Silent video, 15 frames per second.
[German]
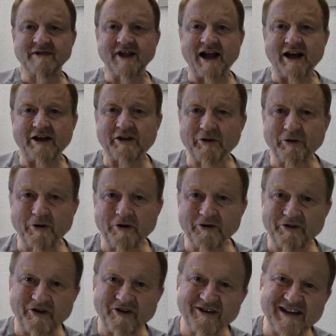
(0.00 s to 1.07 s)
Ach so,
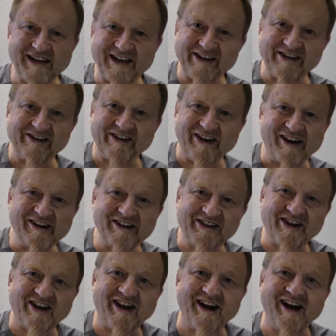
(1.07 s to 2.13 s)
noch ein kleiner
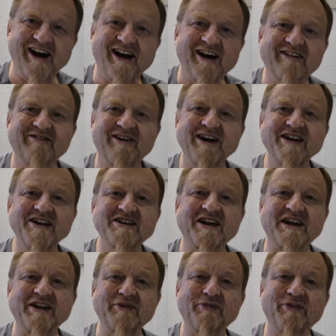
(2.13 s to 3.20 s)
Nachtrag, weil ich
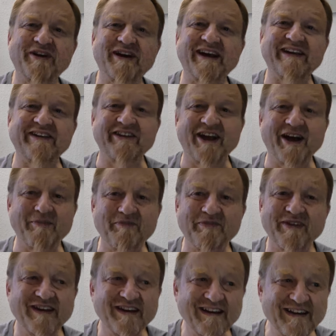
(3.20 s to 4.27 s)
ganz vergessen habe.
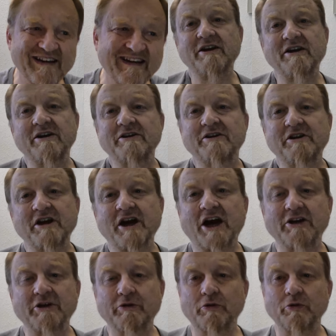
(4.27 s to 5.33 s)
Die
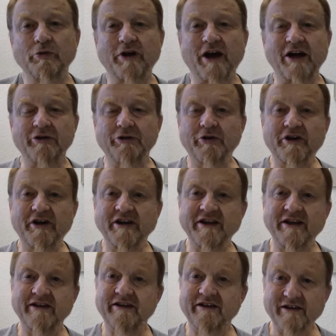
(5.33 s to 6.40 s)
hatte unter
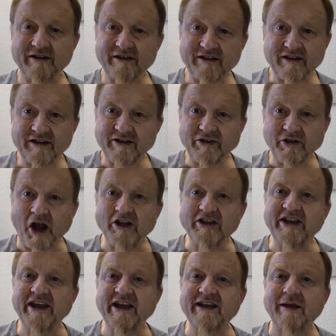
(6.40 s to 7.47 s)
anderem
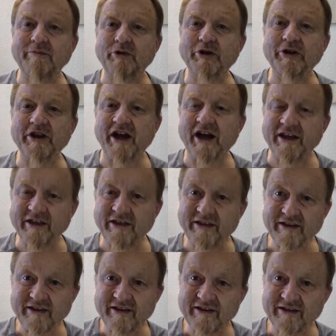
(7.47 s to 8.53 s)
Nazi-Klamotten an.
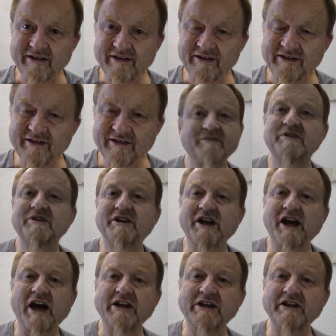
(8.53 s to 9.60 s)
Die
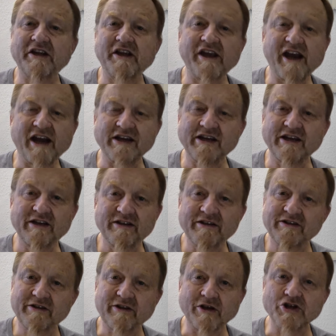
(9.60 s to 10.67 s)
hatte eine Jacke,
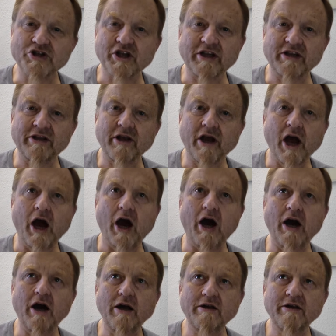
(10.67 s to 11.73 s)
da stand
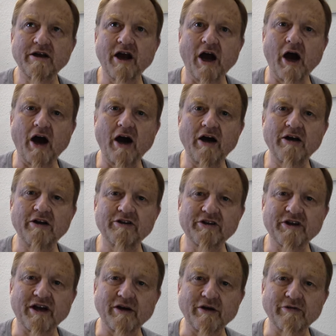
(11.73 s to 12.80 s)
H, H
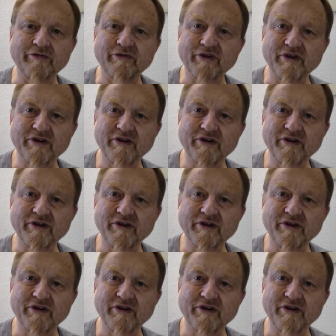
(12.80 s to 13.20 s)
drauf.